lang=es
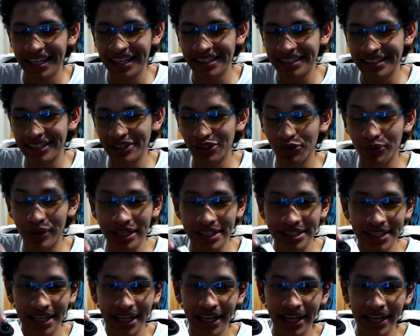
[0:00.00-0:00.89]
Este
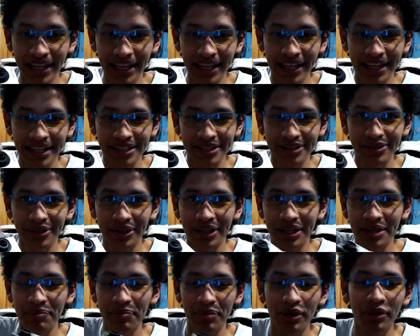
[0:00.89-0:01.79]
sobresale de esto
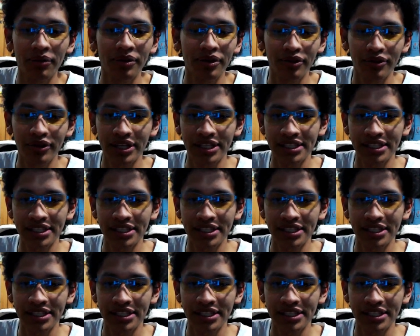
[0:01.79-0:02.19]
aquí, pero bueno,